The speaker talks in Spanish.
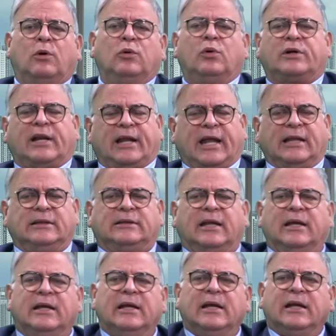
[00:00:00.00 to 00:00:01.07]
involucre
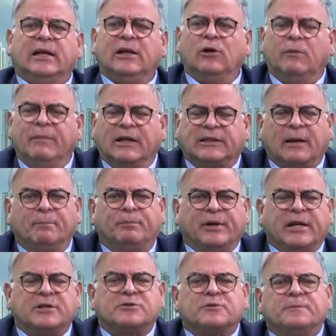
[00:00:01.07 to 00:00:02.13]
gente y los metan
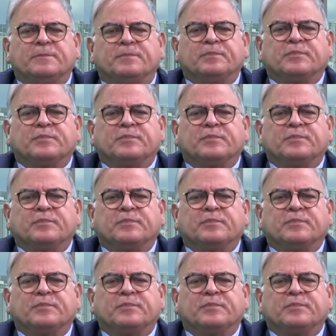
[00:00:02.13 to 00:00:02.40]
presos.